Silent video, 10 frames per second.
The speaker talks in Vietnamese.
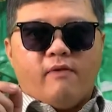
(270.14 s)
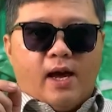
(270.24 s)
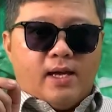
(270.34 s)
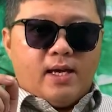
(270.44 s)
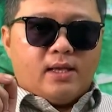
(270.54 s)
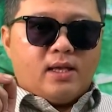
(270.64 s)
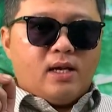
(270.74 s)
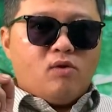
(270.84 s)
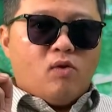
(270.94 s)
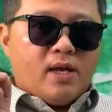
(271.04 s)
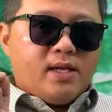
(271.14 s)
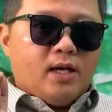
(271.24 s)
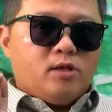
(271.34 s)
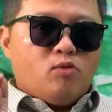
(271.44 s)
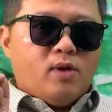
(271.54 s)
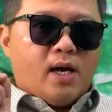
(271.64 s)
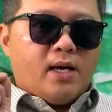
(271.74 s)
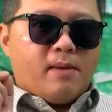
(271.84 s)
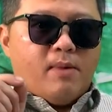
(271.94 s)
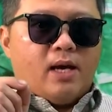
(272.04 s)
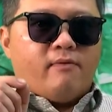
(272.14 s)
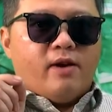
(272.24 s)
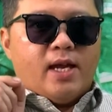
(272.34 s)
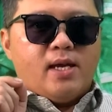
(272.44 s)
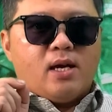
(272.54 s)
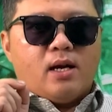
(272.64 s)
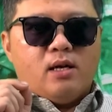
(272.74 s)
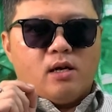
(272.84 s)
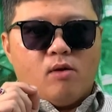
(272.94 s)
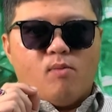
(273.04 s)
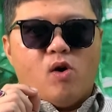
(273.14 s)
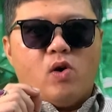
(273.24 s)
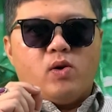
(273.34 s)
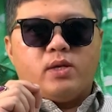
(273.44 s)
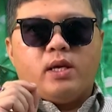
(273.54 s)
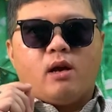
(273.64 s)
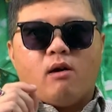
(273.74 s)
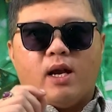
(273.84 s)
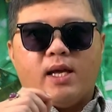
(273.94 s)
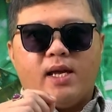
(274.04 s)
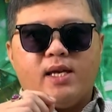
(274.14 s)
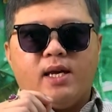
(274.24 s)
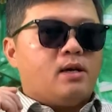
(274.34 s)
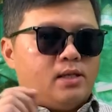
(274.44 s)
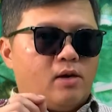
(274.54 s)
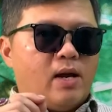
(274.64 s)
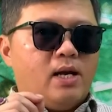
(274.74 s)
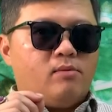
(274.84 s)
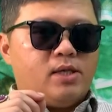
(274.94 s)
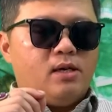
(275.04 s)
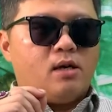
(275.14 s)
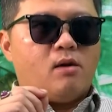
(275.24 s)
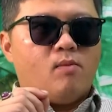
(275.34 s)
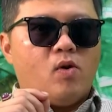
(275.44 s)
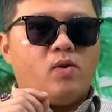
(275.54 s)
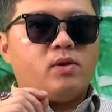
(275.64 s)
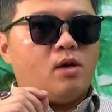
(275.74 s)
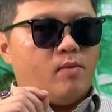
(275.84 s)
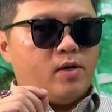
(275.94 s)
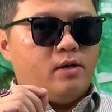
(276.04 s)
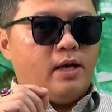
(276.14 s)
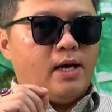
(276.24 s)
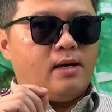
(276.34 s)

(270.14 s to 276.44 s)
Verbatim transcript: vậy danh tính của anh chị trúng giải đặc biệt và giải nhất đã được công bố Chỉ còn là giải nhì thì sau đây Long xin được công bố cho mọi người ha